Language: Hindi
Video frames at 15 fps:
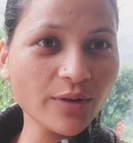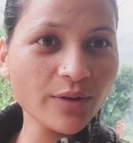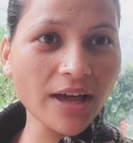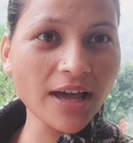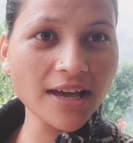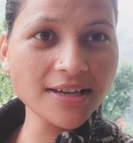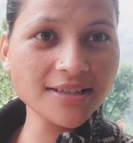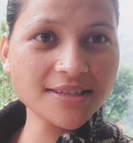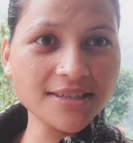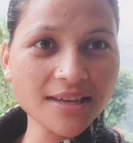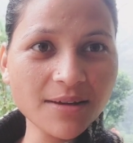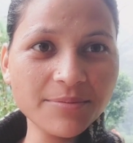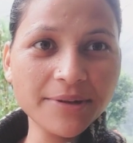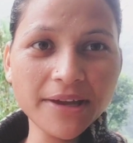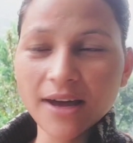गाइज
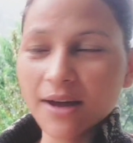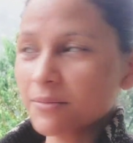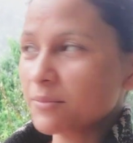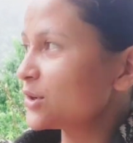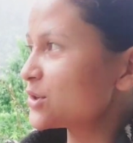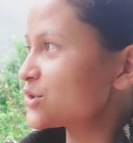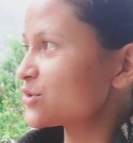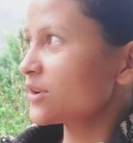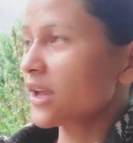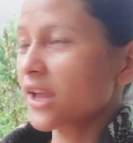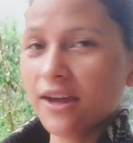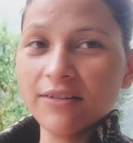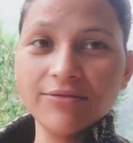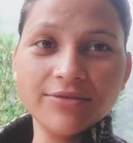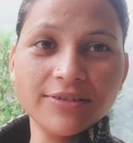अभी हम हो चुके हैं
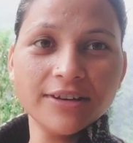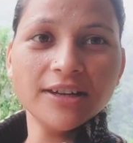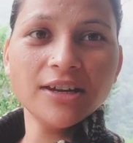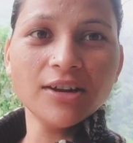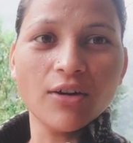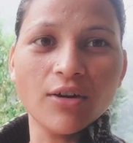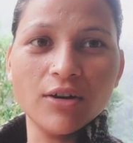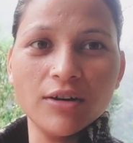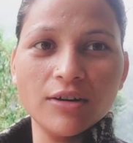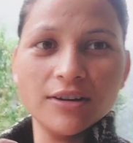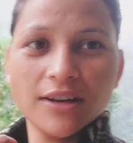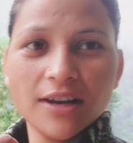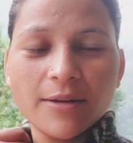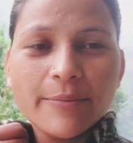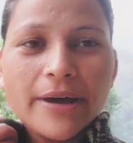फ्री और
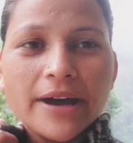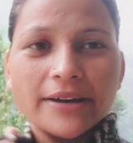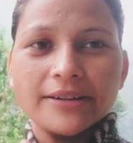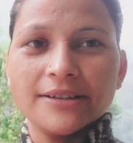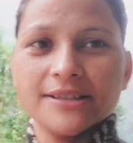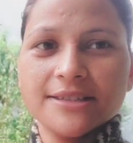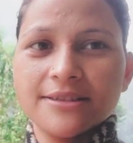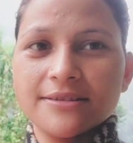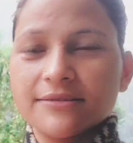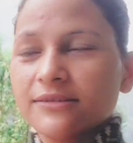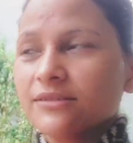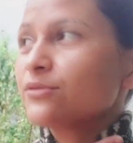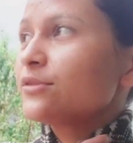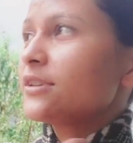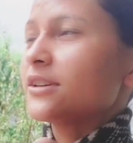हम आगे
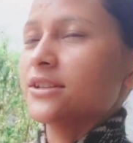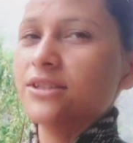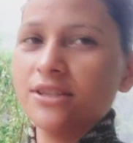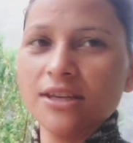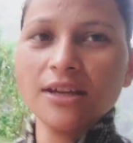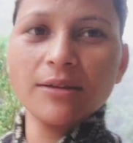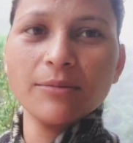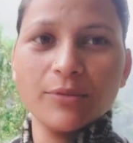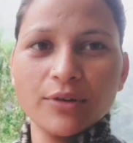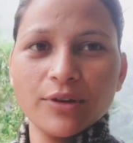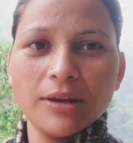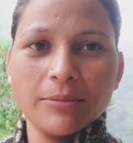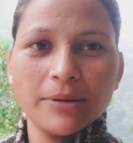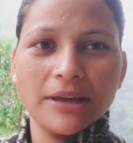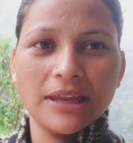इधर से मूली
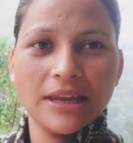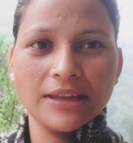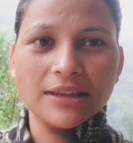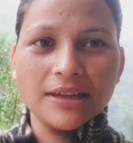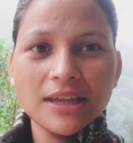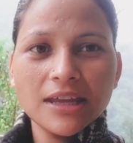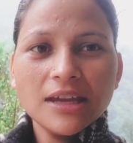वगैरह दे के